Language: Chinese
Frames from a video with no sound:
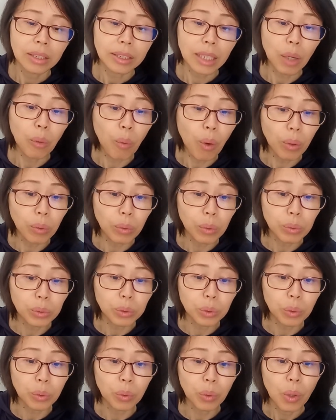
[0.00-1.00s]
在皇宫
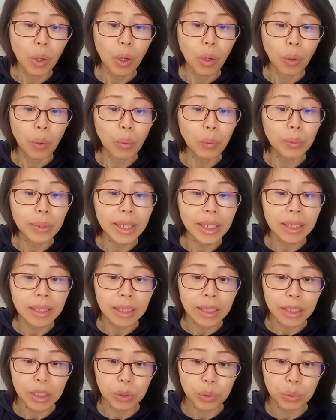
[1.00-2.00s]
中，红林
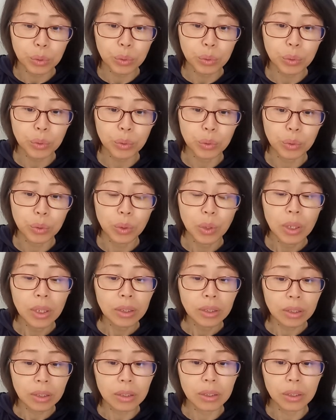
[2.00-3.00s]
可以出入
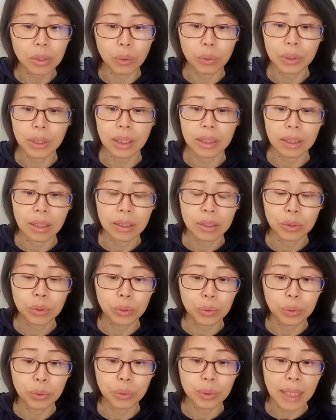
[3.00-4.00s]
自由的
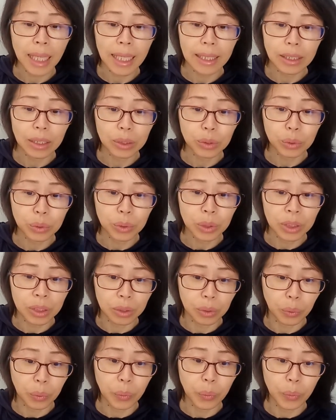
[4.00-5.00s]
出入他的
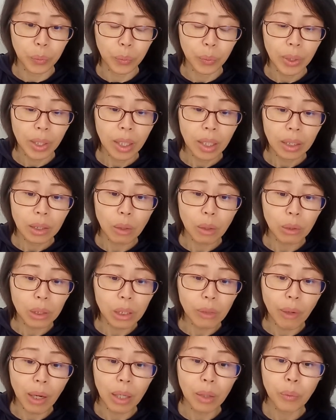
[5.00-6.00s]
寝宫，高
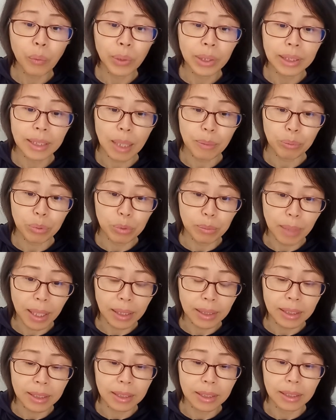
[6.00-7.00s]
丽王会在不
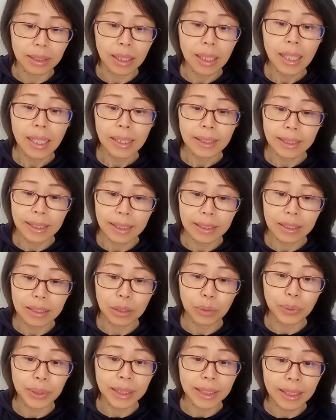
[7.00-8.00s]
忙时，甚
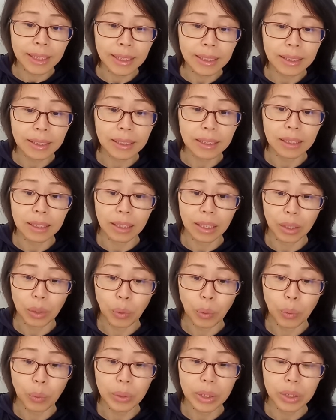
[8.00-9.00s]
至会亲自给
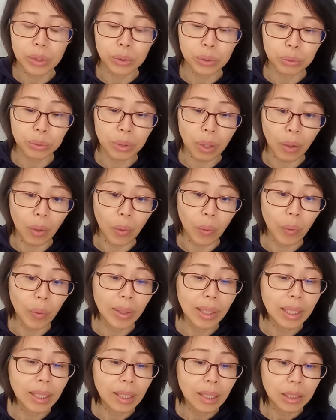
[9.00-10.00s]
红林梳
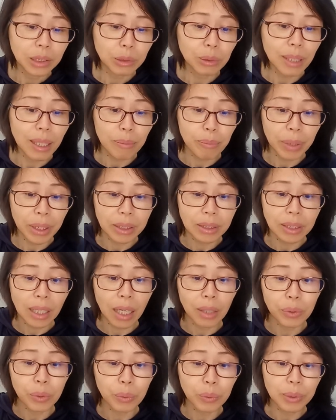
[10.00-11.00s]
头，就连平
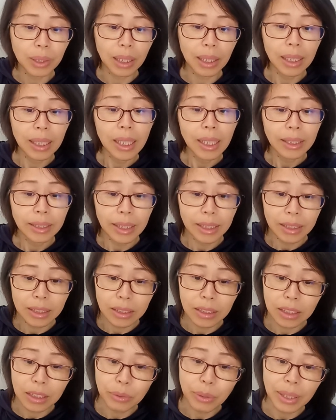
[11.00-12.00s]
常用的也
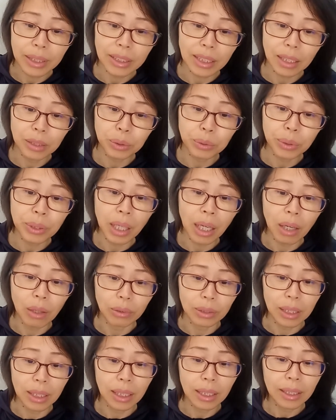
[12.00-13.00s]
是宁愿将最
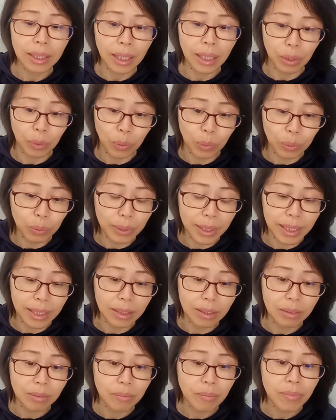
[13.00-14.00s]
好的给红
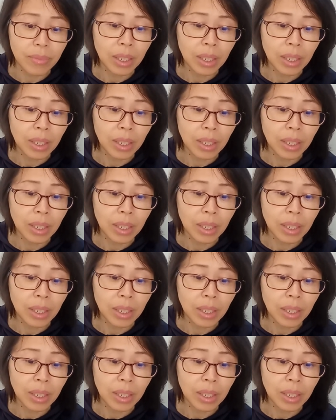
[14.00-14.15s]
林。